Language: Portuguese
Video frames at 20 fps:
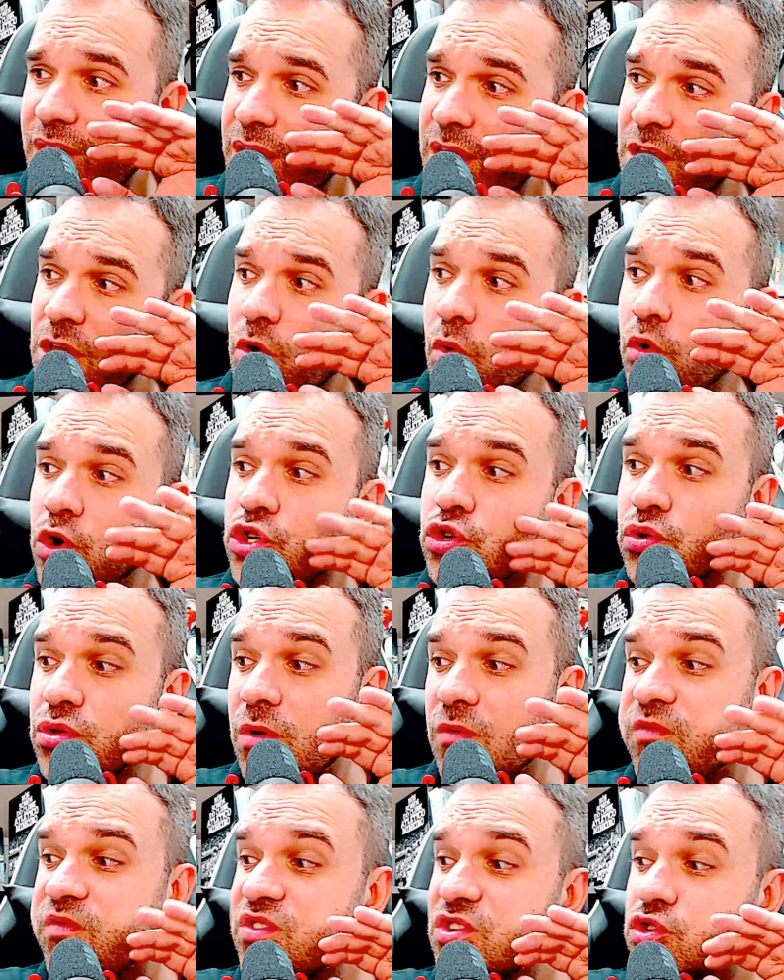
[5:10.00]
eu hoje eu
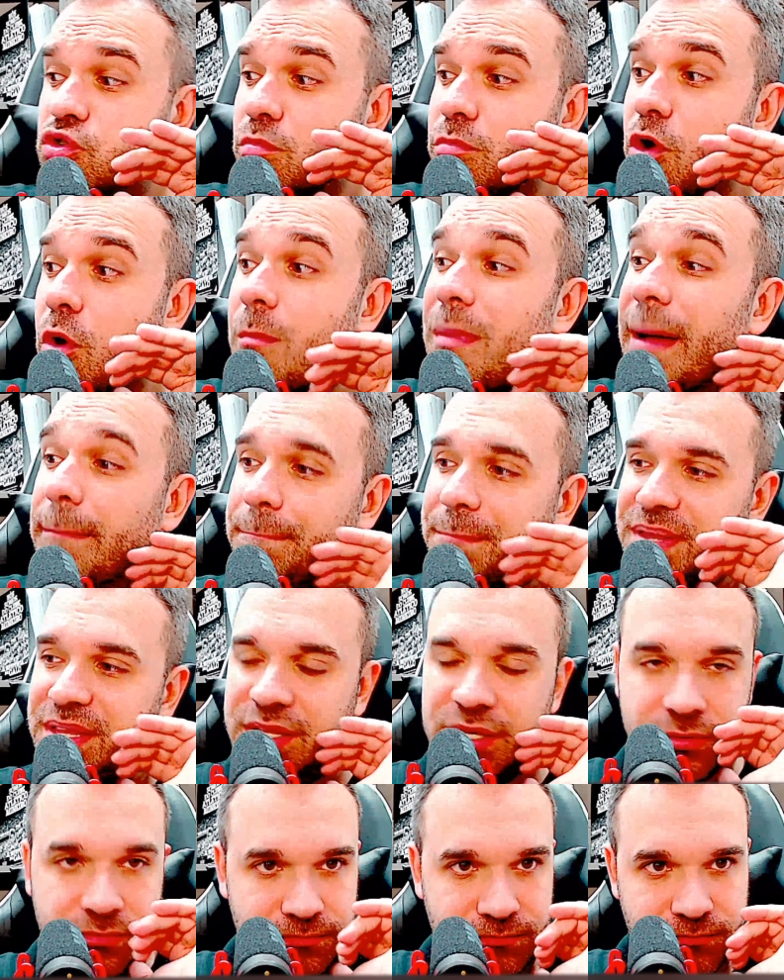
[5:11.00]
não fiz o meu
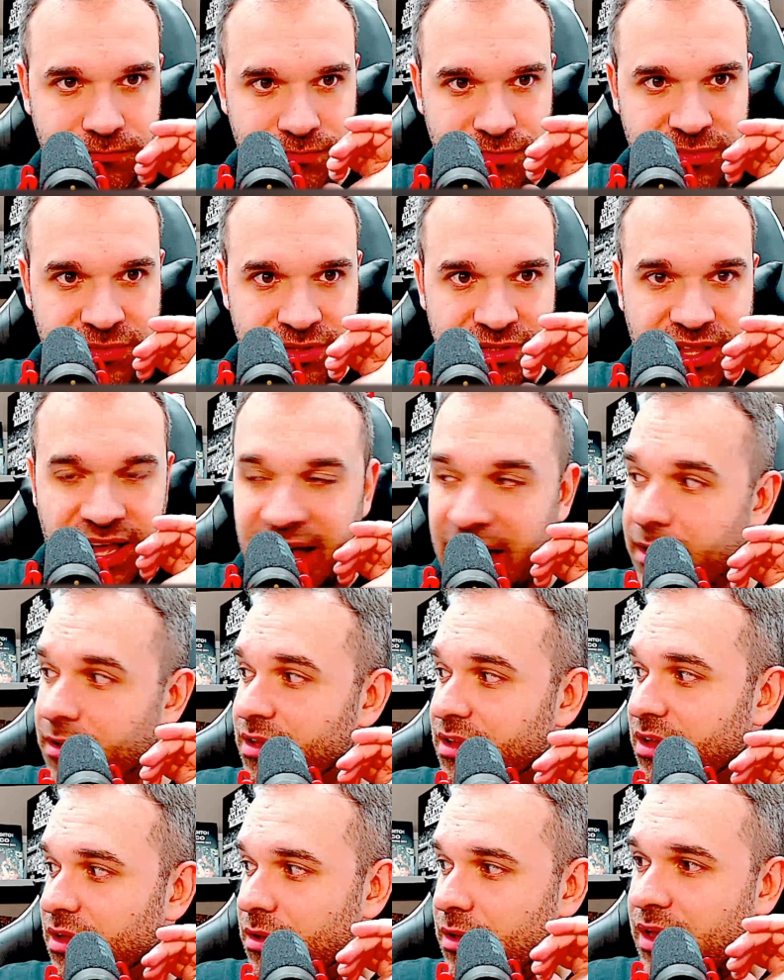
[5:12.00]
mapinha, tá?
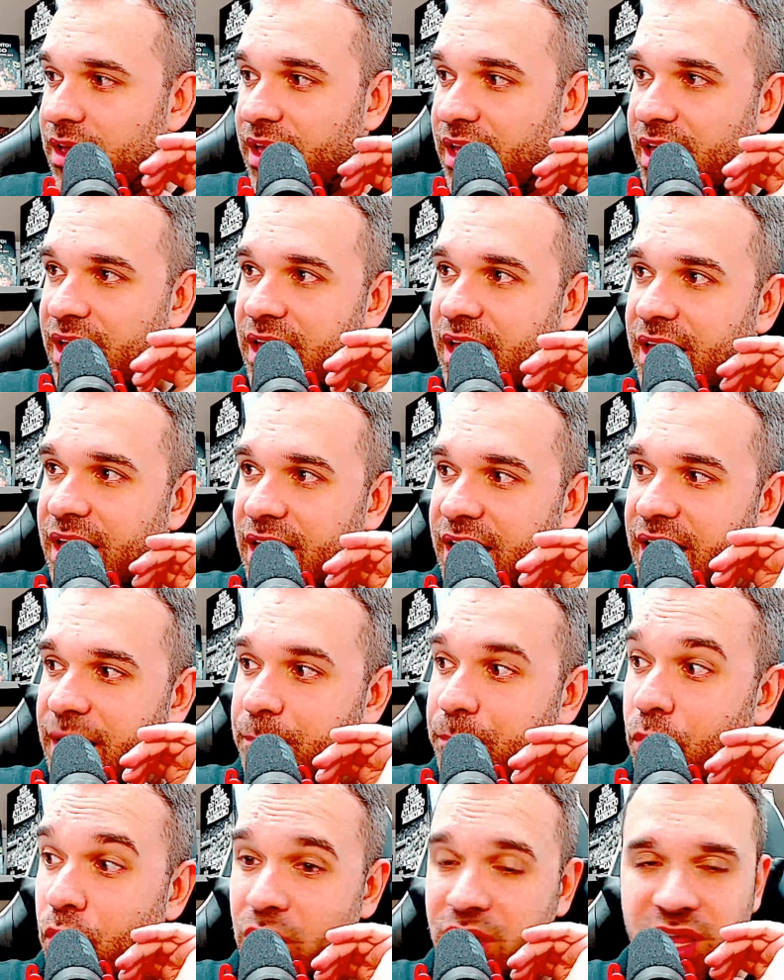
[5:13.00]
É,
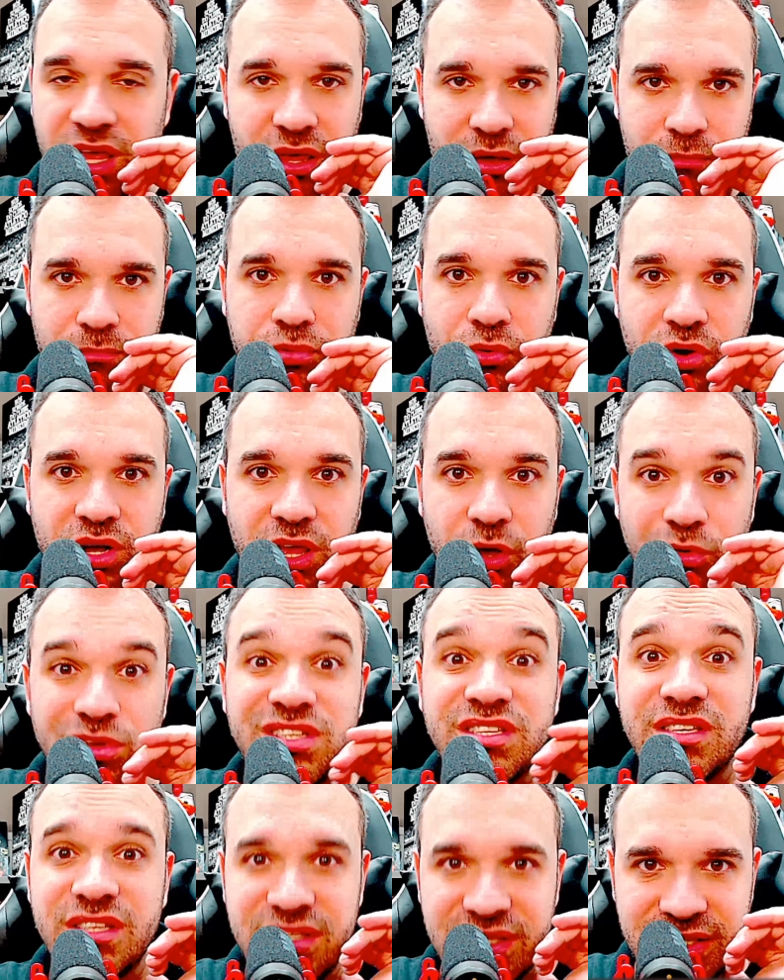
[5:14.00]
por quê? Porque eu
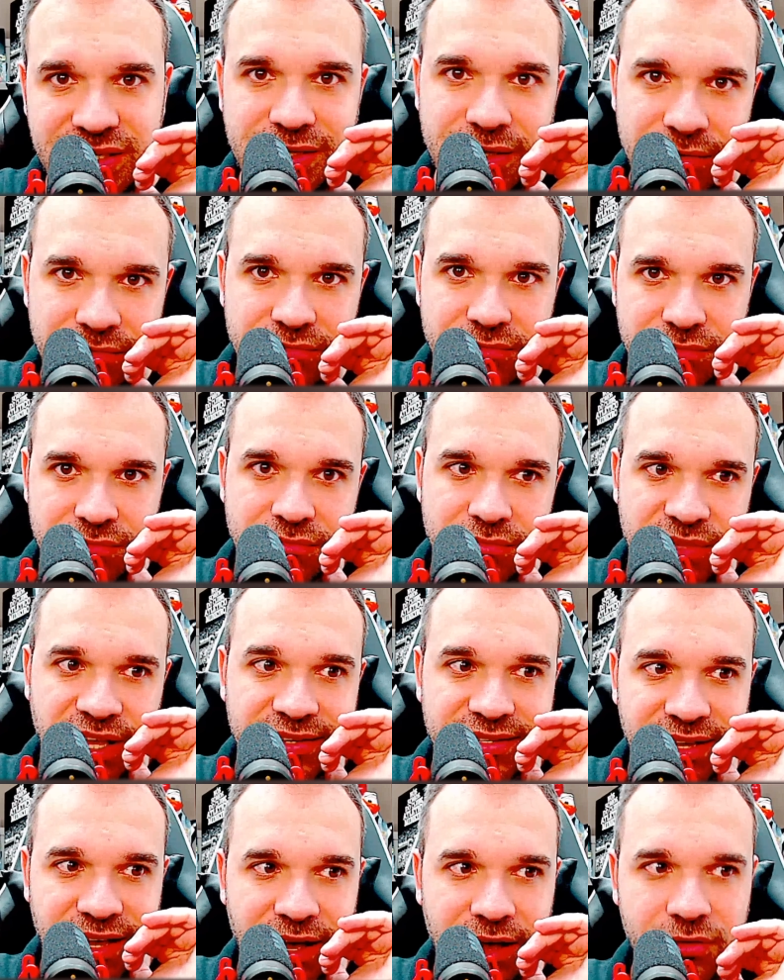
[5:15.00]
esqueci tá
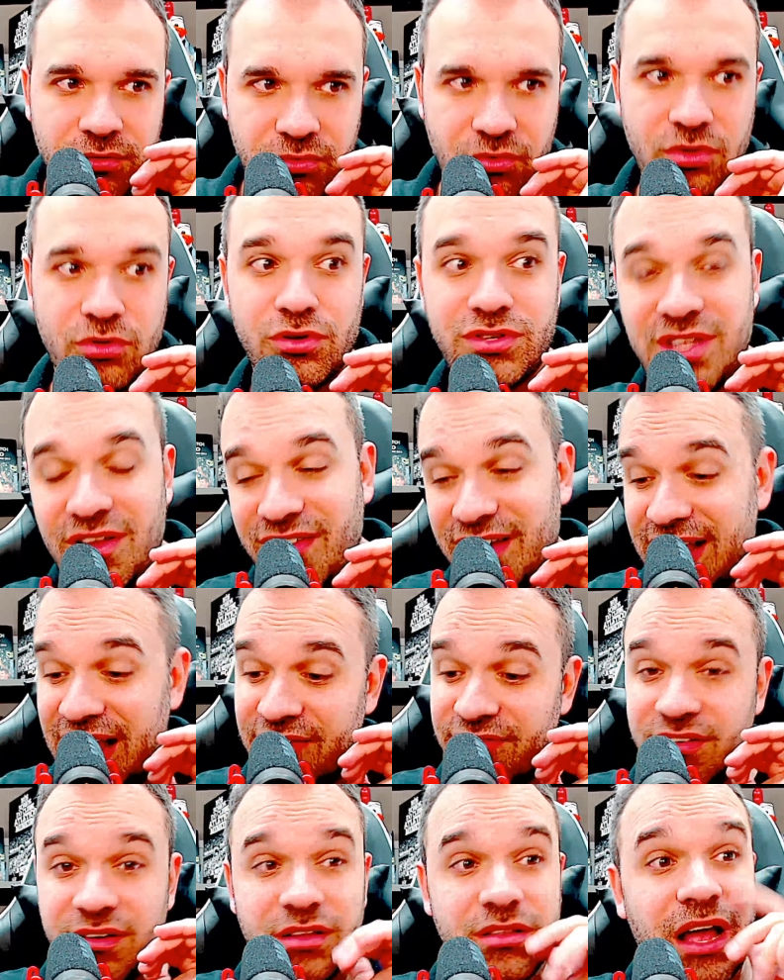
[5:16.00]
certo? Quando eu estava
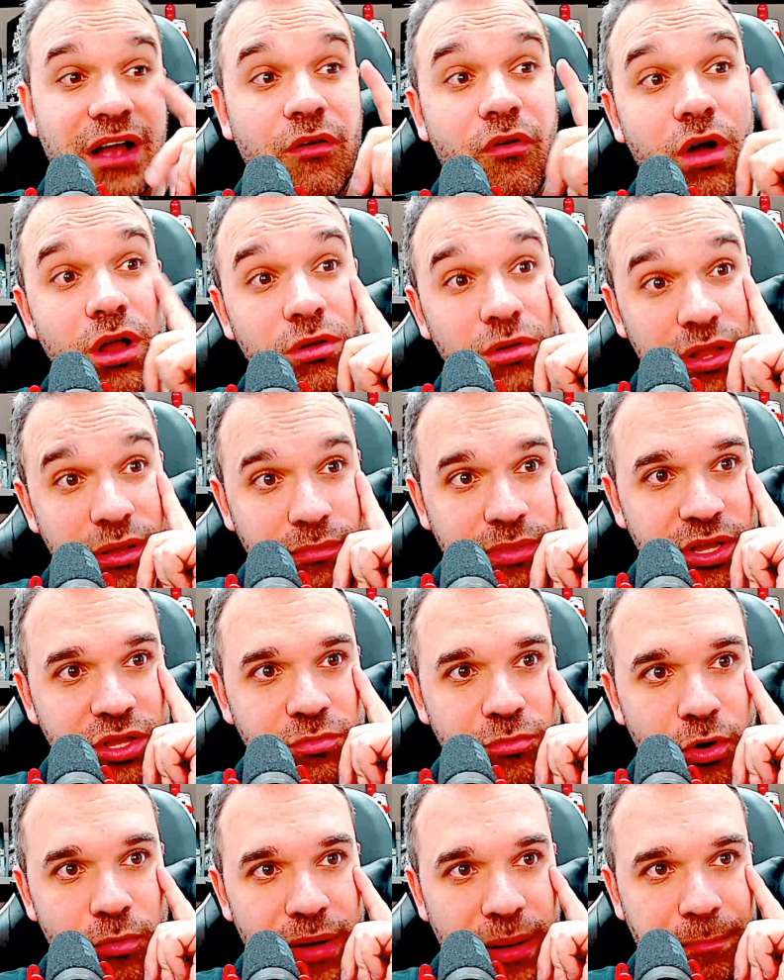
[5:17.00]
gravando, agora eu lembrei do
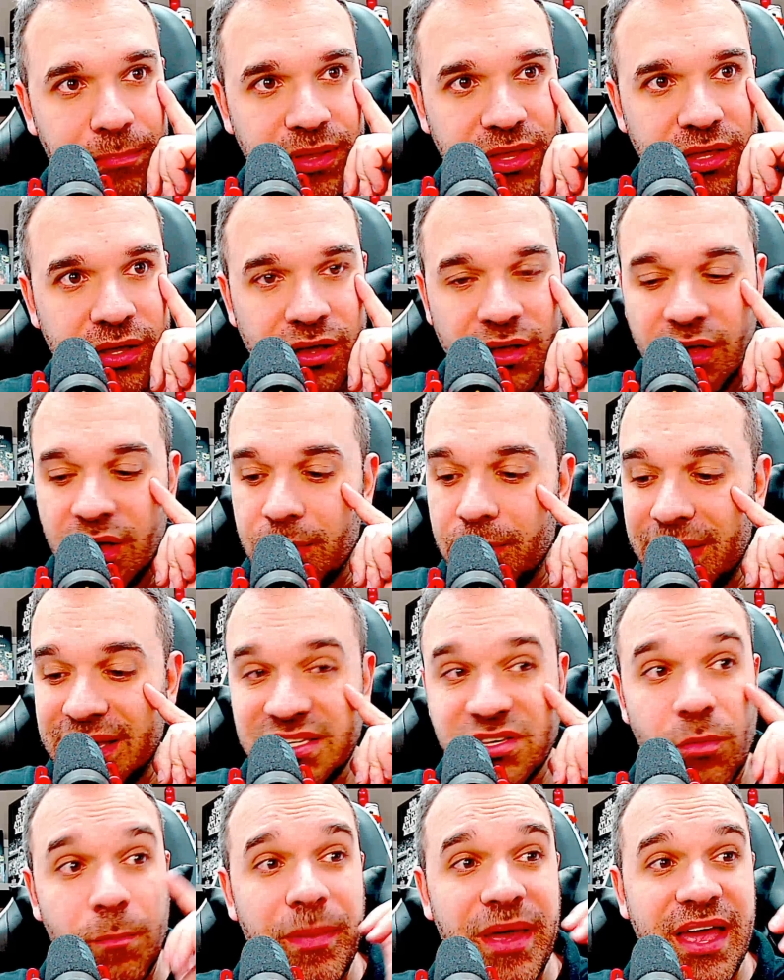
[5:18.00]
meu mapinha, mas
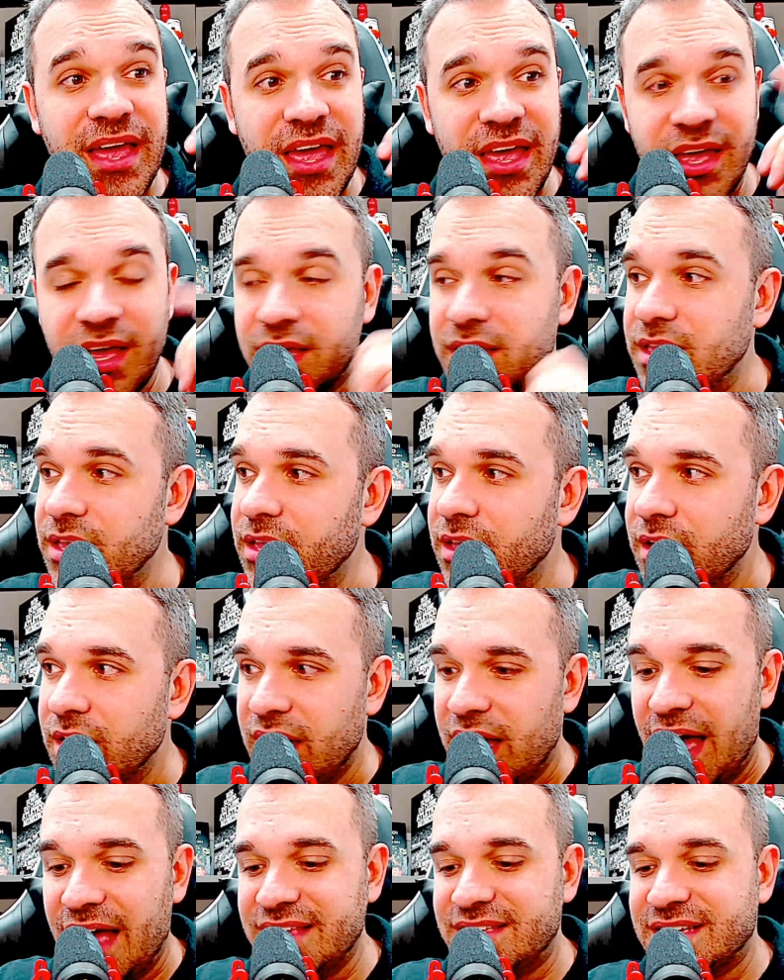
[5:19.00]
eu peguei aqui
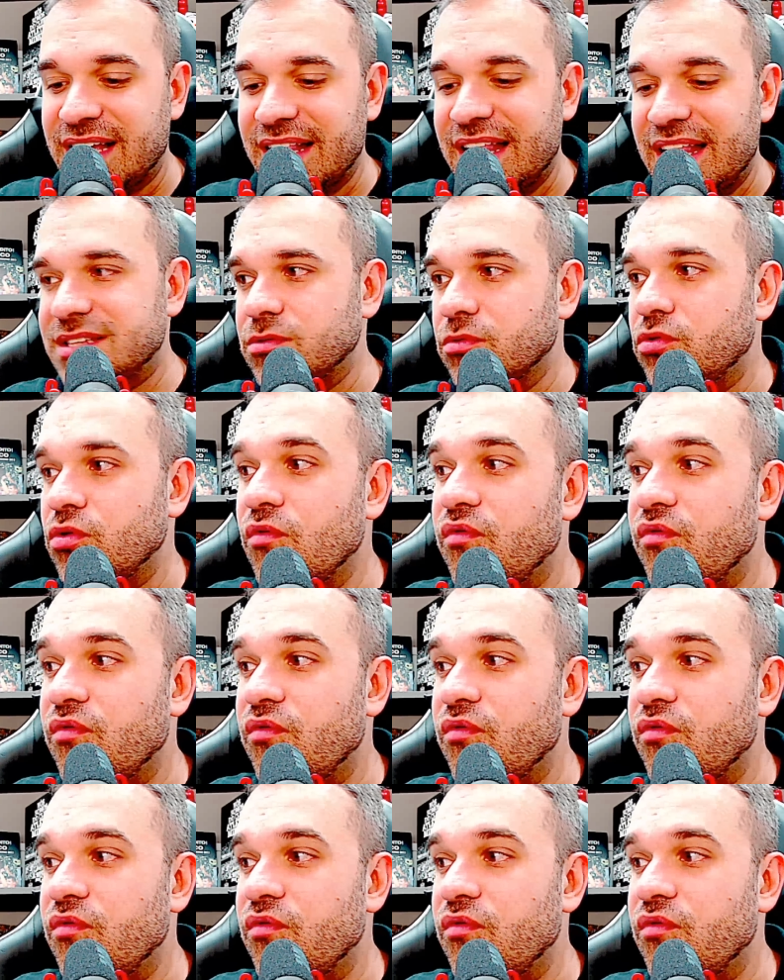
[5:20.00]
a escalação que o